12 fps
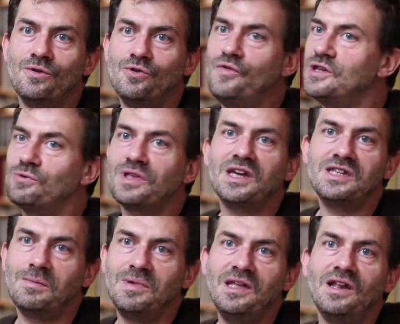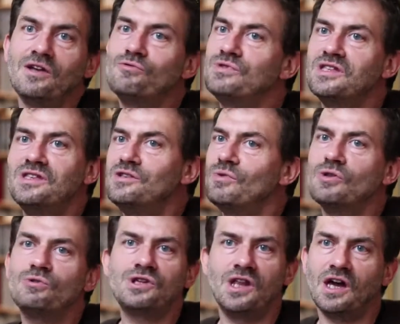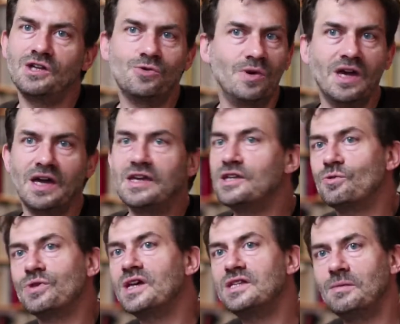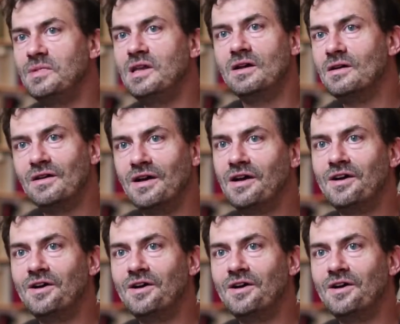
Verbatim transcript: de façon très habile, hein, toute cette histoire de génération Y qui sont très habiles hein,